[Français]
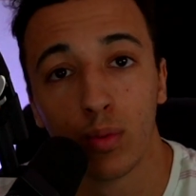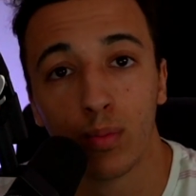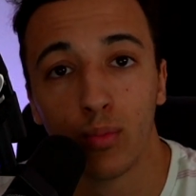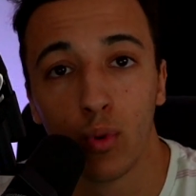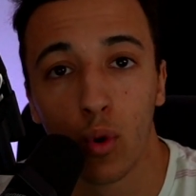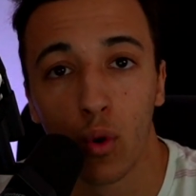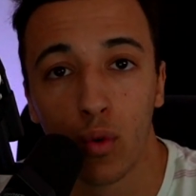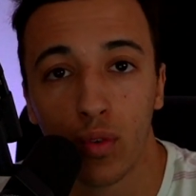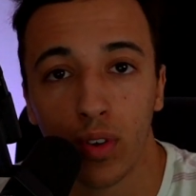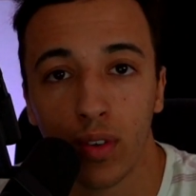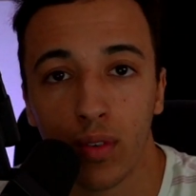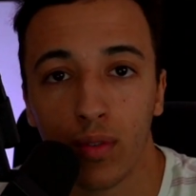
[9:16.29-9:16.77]

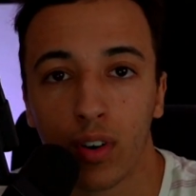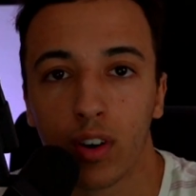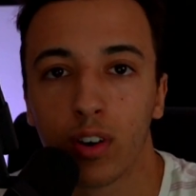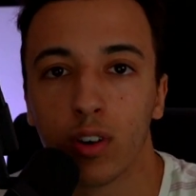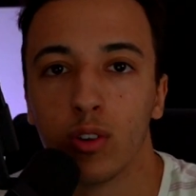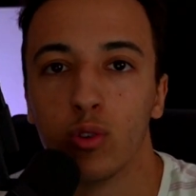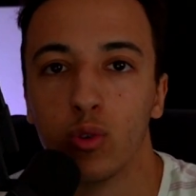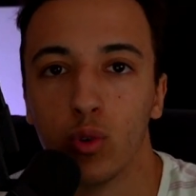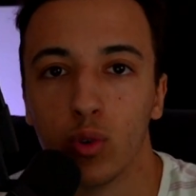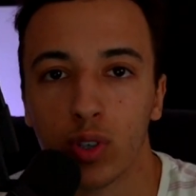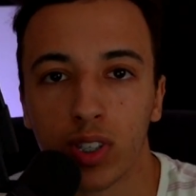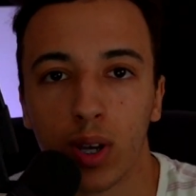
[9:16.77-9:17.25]
pour vivre
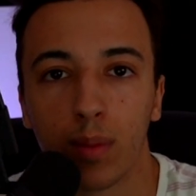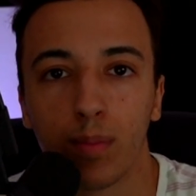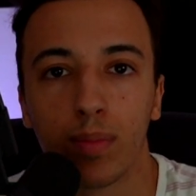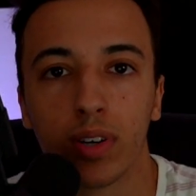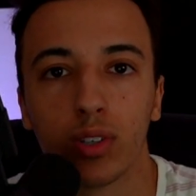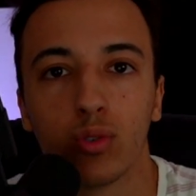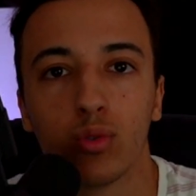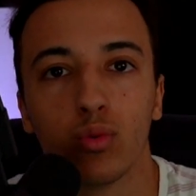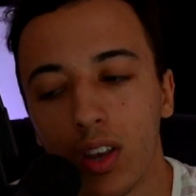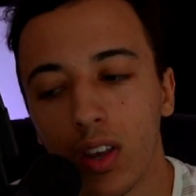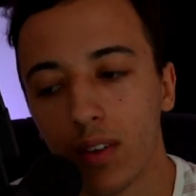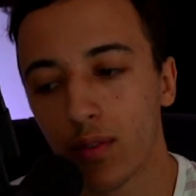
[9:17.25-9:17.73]
de sa
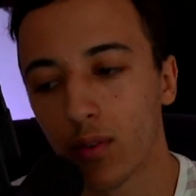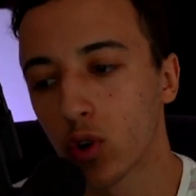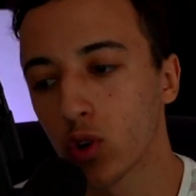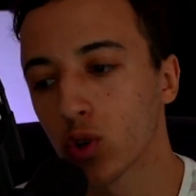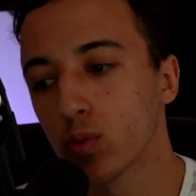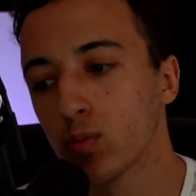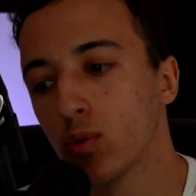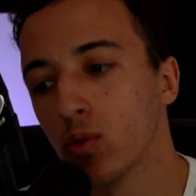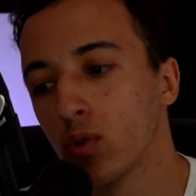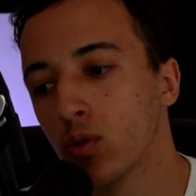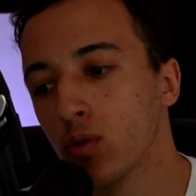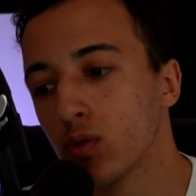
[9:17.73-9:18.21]
passion. Et
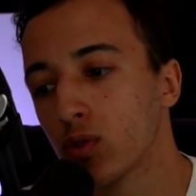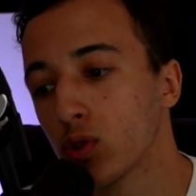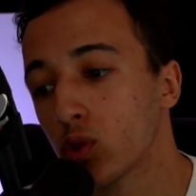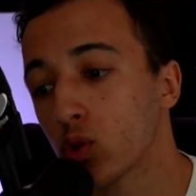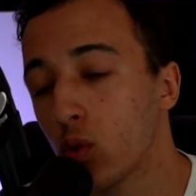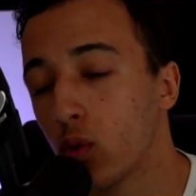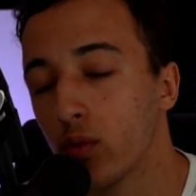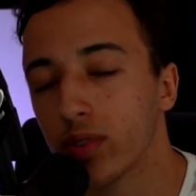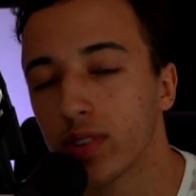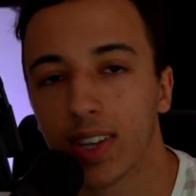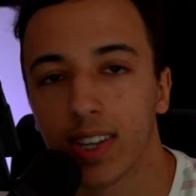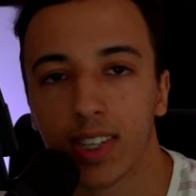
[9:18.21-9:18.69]
franchement, je
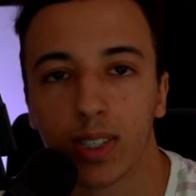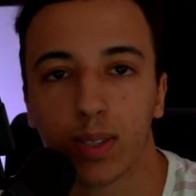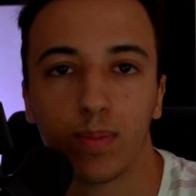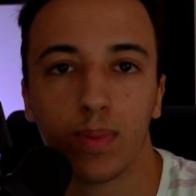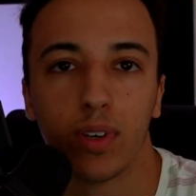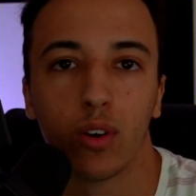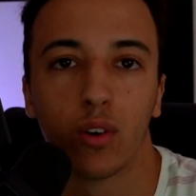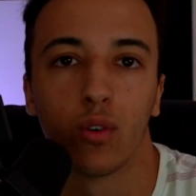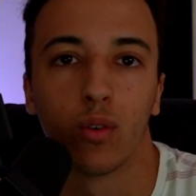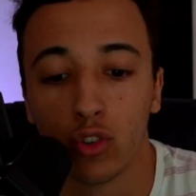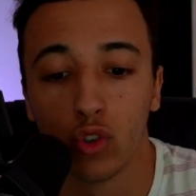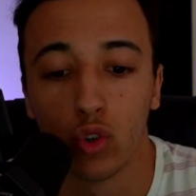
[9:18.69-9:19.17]
trouve ça inspirant.